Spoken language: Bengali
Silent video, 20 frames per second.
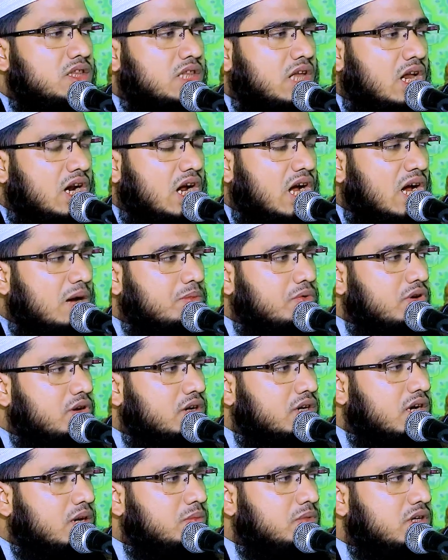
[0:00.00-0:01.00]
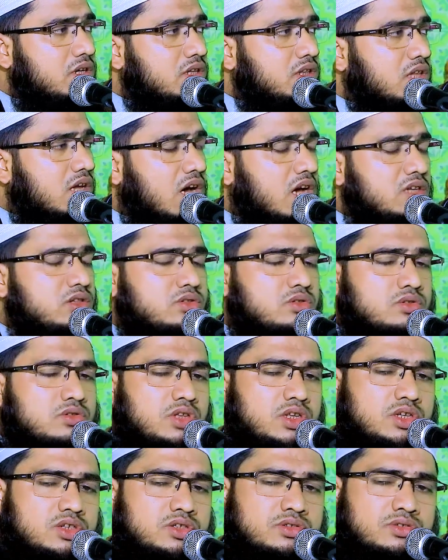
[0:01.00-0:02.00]
তার আমল নামাই
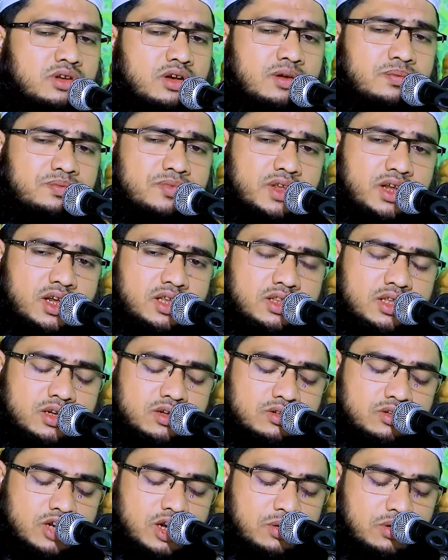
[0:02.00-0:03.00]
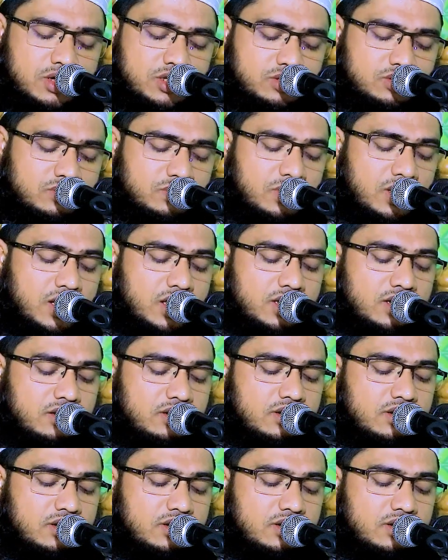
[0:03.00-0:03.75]
তাহাজুতের সব দিয়ে দেন জিরা সুবাহ